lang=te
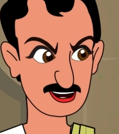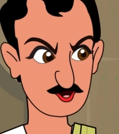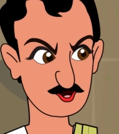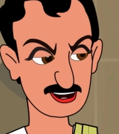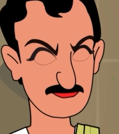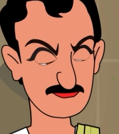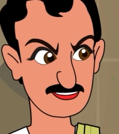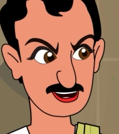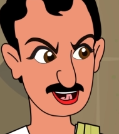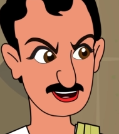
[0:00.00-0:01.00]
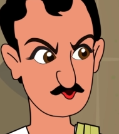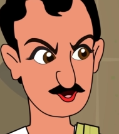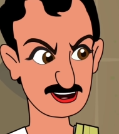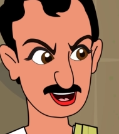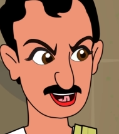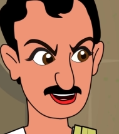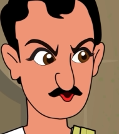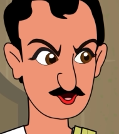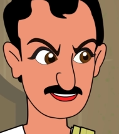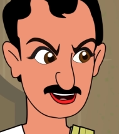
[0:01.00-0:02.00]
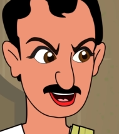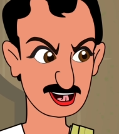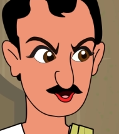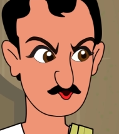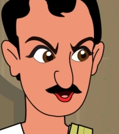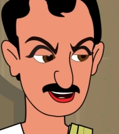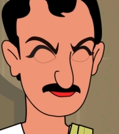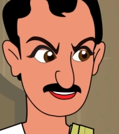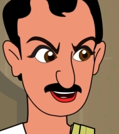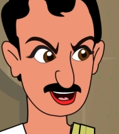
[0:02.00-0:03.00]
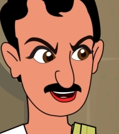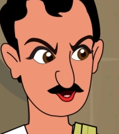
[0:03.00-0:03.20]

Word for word: చిక్కుల్లో పడతాం మనం చాలా జాగ్రత్తగా ఉండాలి